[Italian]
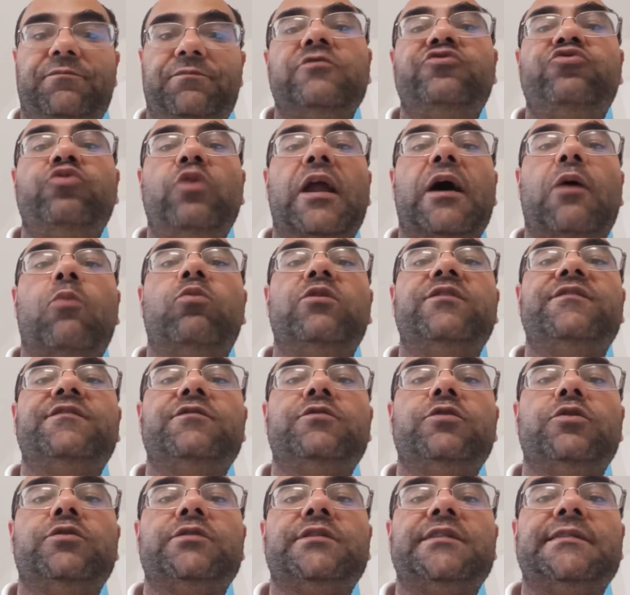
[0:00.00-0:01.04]
Sulla
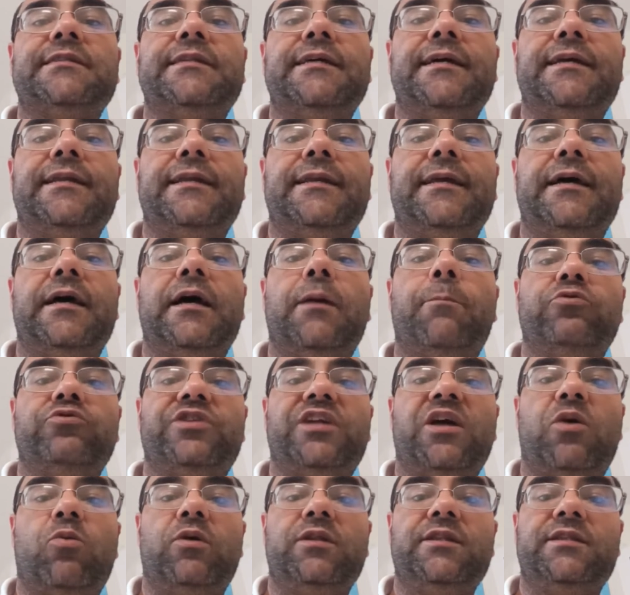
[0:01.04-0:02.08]
questione del
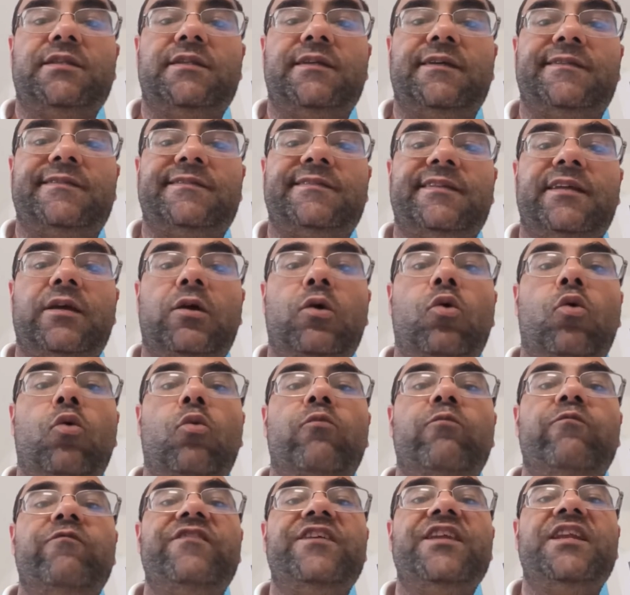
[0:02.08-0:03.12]
ponte quantistico
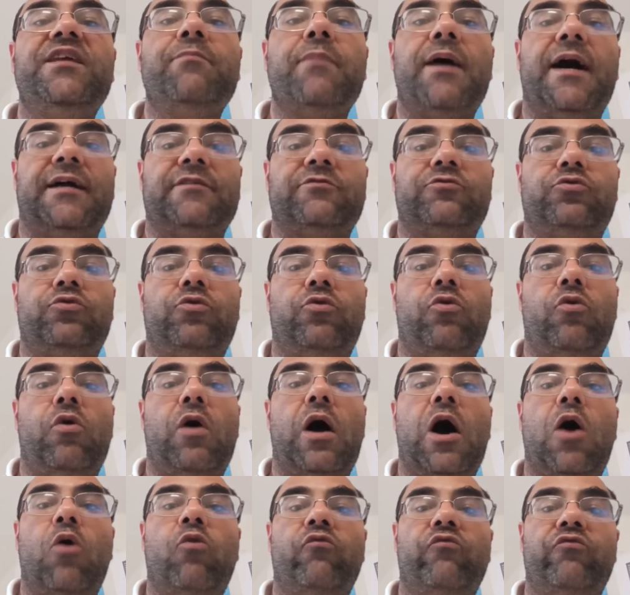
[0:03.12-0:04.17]
vi rimando
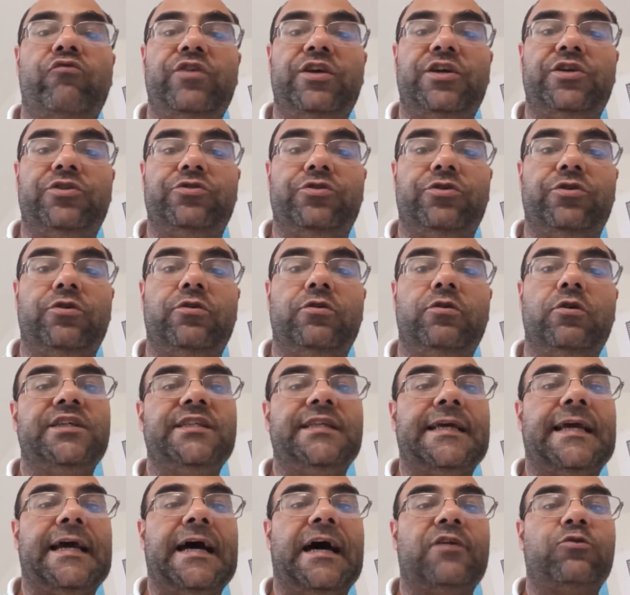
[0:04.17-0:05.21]
a un video
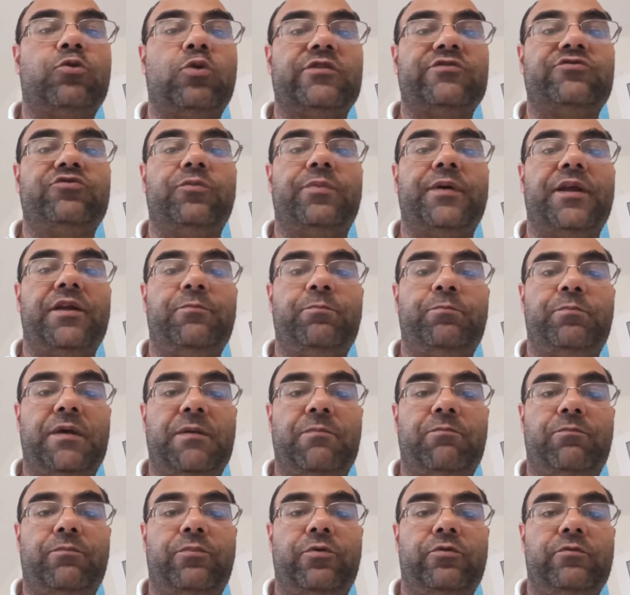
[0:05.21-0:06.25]
dedicato a Super e
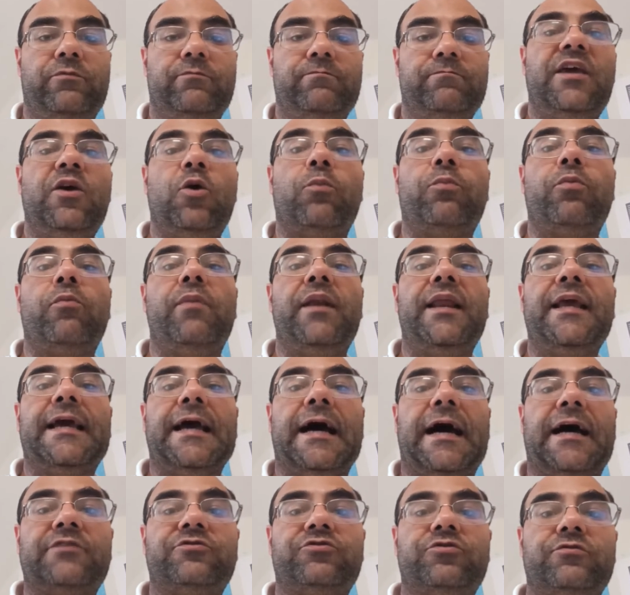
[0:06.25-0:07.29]
Pippo che ho
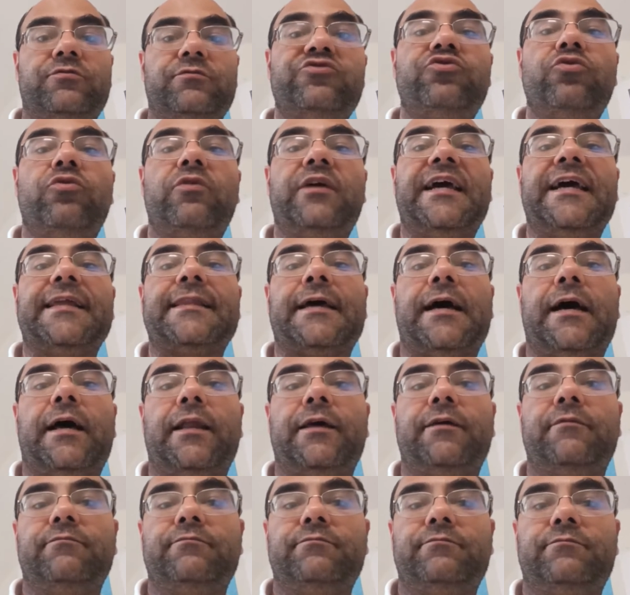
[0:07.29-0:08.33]
pubblicato sul
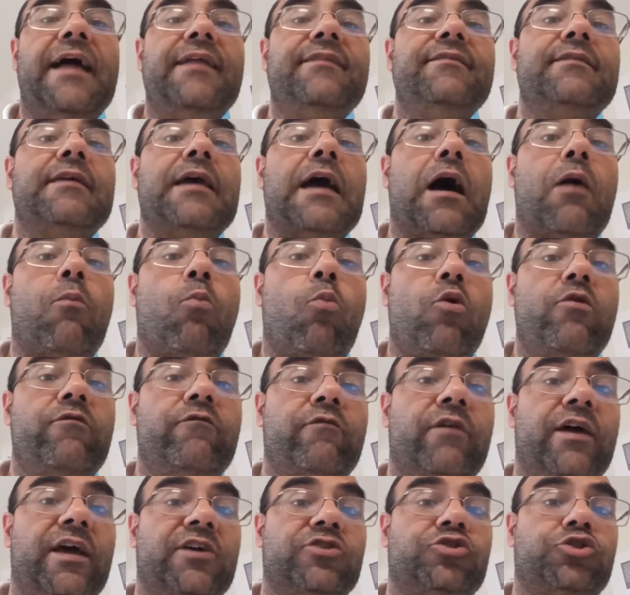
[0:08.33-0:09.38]
canale Andiamo
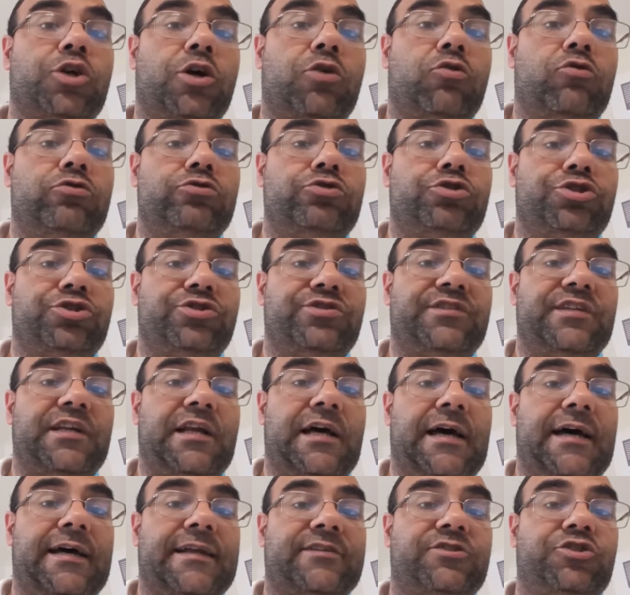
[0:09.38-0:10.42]
invece a
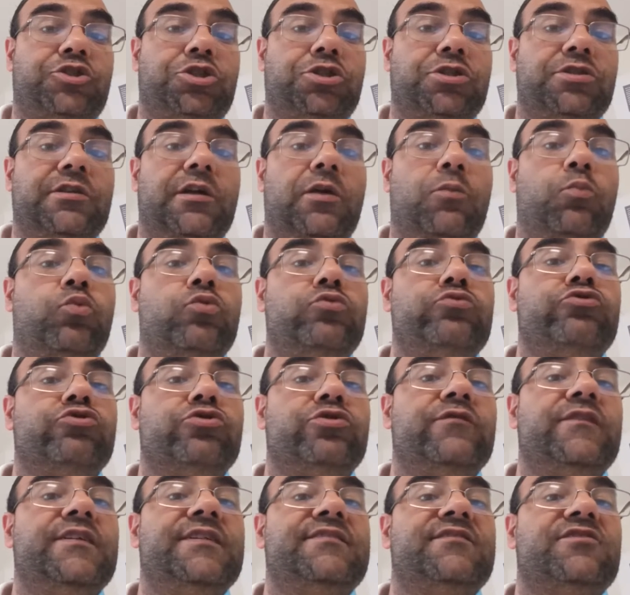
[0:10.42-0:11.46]
concentrarci dal punto
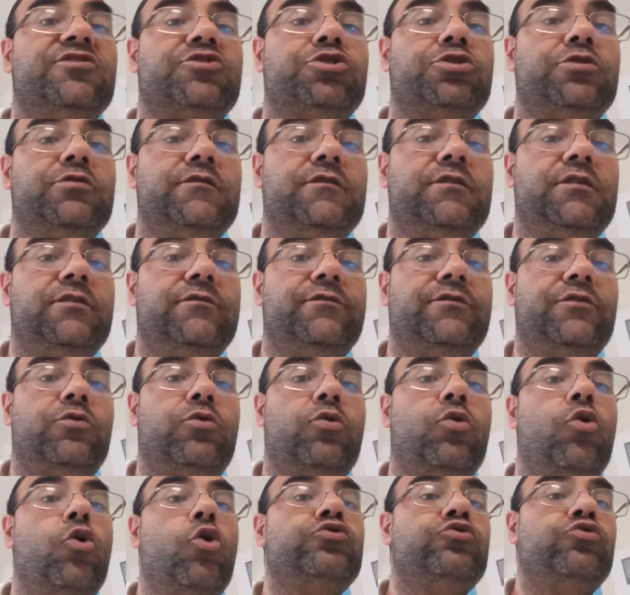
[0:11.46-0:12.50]
di vista
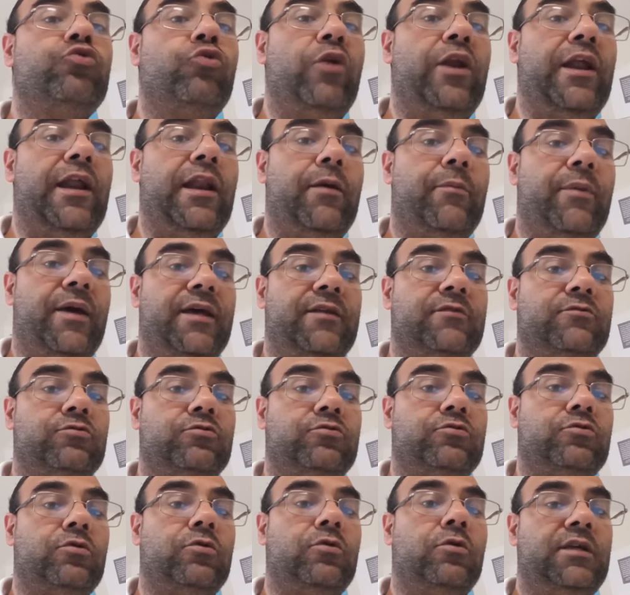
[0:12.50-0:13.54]
scientifico
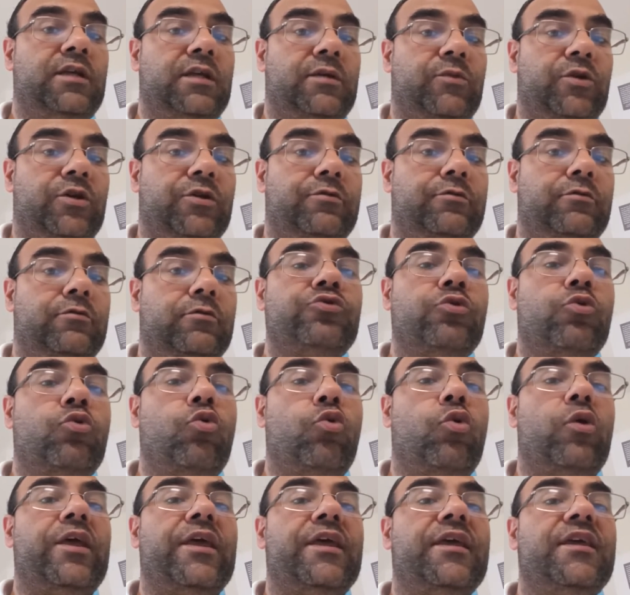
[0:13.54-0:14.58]
sull'elemento chimico su
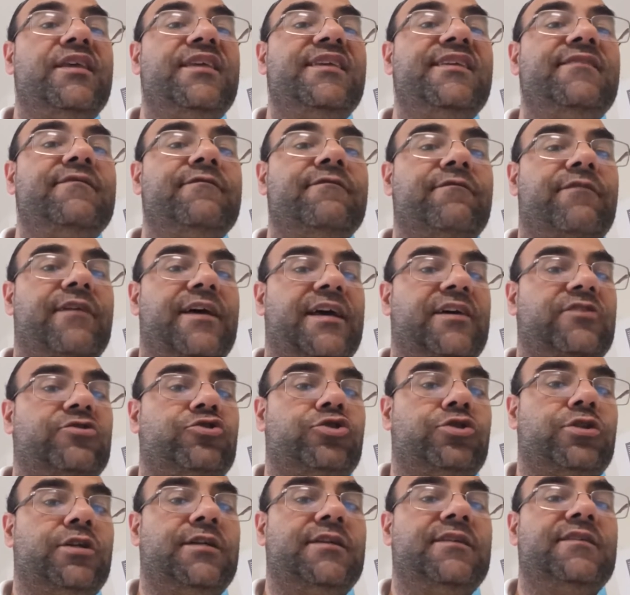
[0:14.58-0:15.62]
cui
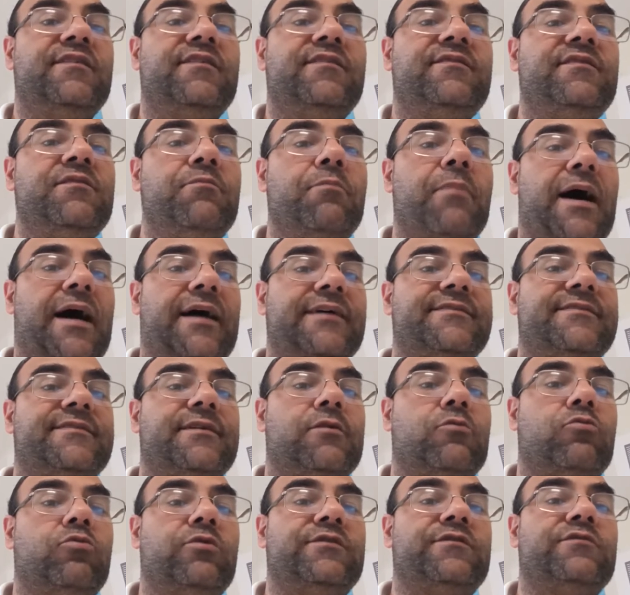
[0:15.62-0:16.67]
invece si
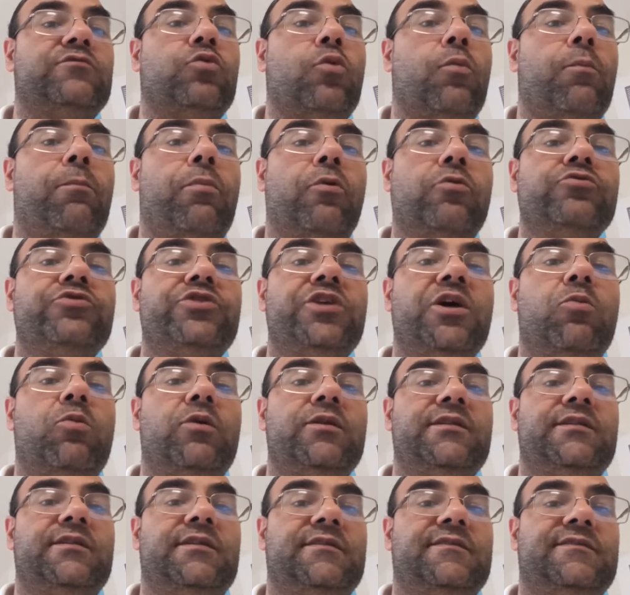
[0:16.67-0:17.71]
basa questo ponte
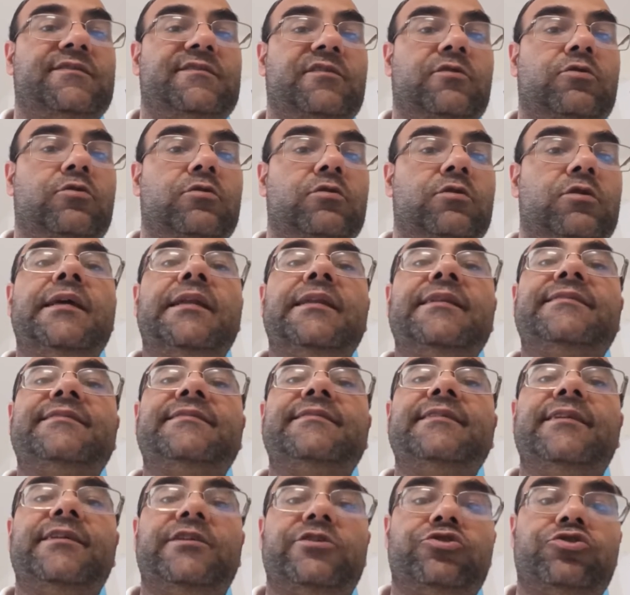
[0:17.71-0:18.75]
quantistico, il
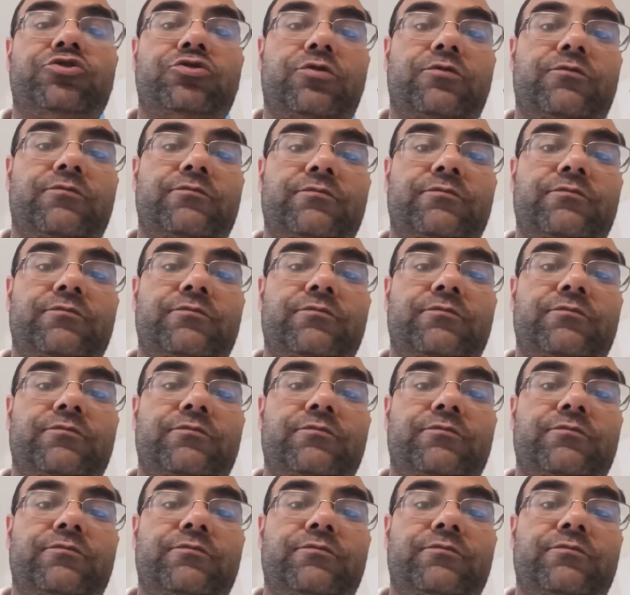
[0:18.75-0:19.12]
silicio.